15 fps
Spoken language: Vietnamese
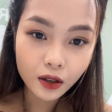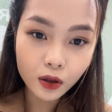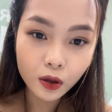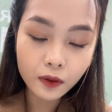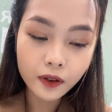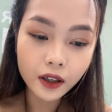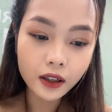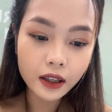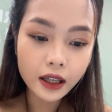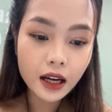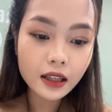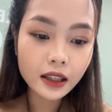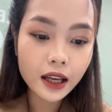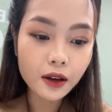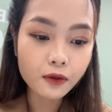Đối với
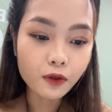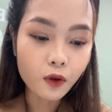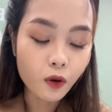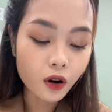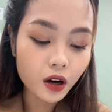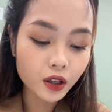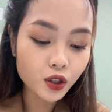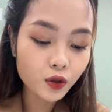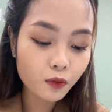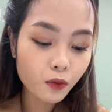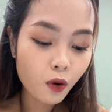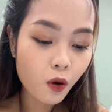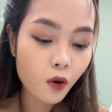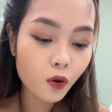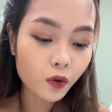các thành phố ở
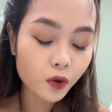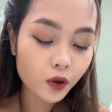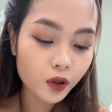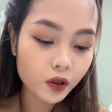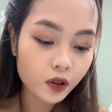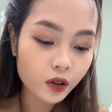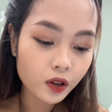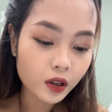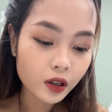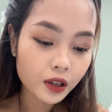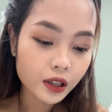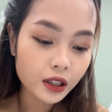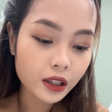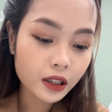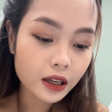Trung Bộ
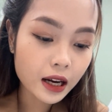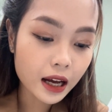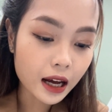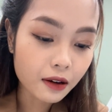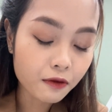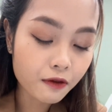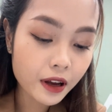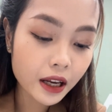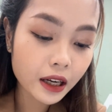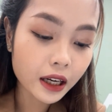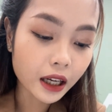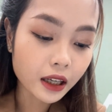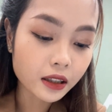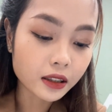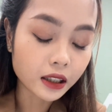như là Vinh
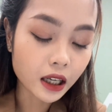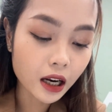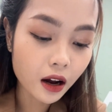này, Cửa